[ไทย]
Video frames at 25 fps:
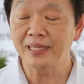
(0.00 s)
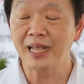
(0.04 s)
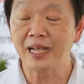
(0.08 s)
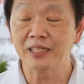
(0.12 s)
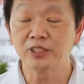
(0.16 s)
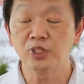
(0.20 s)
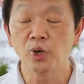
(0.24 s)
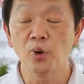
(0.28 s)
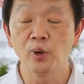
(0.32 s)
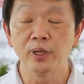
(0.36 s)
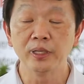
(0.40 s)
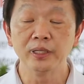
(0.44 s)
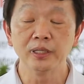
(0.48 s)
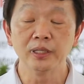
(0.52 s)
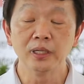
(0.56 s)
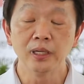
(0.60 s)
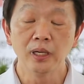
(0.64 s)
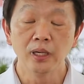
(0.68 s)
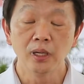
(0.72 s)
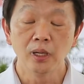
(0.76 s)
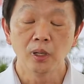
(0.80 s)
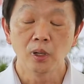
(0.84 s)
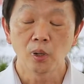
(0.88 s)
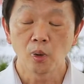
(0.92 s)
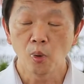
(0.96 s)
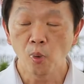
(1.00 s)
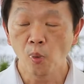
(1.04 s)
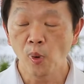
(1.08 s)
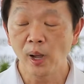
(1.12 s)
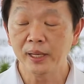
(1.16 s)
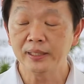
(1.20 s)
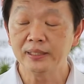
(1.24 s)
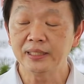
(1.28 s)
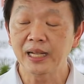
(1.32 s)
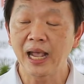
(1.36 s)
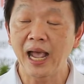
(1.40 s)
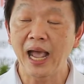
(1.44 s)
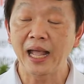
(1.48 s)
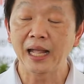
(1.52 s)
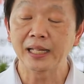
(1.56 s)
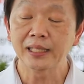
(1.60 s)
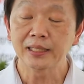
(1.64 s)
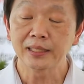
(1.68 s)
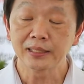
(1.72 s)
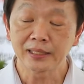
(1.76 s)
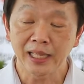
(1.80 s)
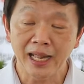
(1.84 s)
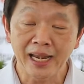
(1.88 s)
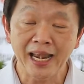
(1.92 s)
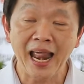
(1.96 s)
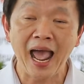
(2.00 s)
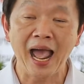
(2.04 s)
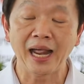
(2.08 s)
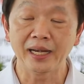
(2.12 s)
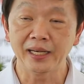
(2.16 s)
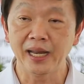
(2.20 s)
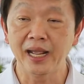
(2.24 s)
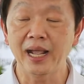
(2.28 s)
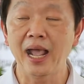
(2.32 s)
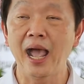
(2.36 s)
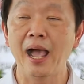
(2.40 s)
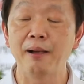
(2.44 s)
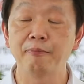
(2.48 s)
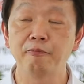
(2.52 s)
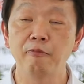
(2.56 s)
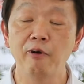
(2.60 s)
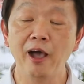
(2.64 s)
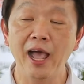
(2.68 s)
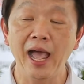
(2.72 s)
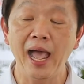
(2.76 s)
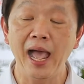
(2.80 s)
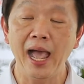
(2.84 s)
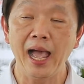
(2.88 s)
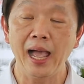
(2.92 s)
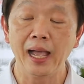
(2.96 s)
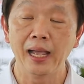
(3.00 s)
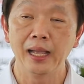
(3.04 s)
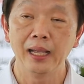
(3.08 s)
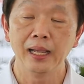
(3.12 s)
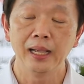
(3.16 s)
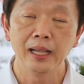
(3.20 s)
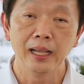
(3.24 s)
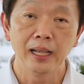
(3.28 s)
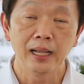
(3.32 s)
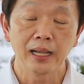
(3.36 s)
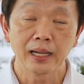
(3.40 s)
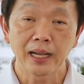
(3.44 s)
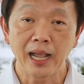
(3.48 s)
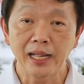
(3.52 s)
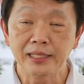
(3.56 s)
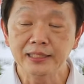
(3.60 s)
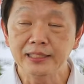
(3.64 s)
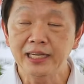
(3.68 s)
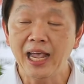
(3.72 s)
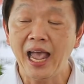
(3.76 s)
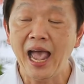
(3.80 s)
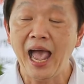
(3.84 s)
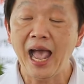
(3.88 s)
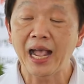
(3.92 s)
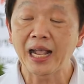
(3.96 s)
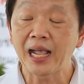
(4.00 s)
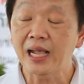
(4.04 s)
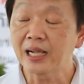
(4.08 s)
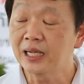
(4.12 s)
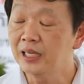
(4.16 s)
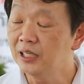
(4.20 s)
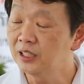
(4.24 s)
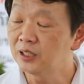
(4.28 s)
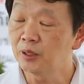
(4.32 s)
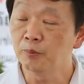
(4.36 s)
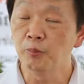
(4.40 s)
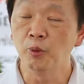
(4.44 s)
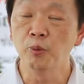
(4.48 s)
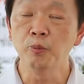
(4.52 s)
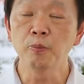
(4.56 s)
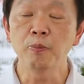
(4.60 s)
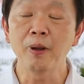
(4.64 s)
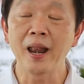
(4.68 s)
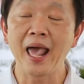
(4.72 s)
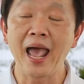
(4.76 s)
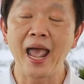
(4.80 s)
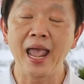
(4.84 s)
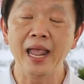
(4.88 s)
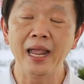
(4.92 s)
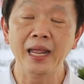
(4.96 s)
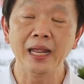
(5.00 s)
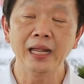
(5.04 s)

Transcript: ประชาชนควรจะตระหนักนะครับว่ากัญชาก็คือสมุนไพร